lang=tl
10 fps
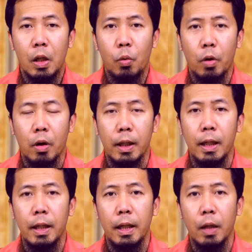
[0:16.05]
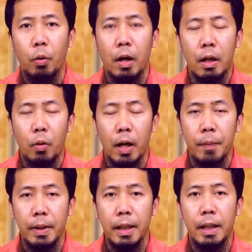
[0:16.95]
وخليله
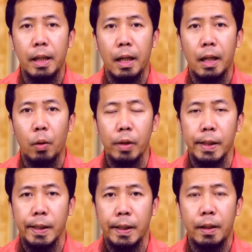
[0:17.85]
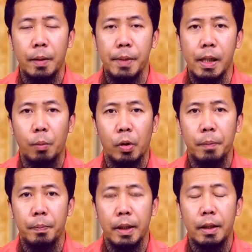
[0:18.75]
وأمينه على وحيه نبينا
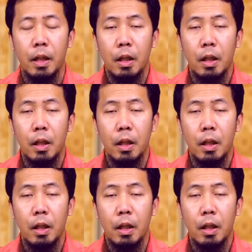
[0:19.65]
محمد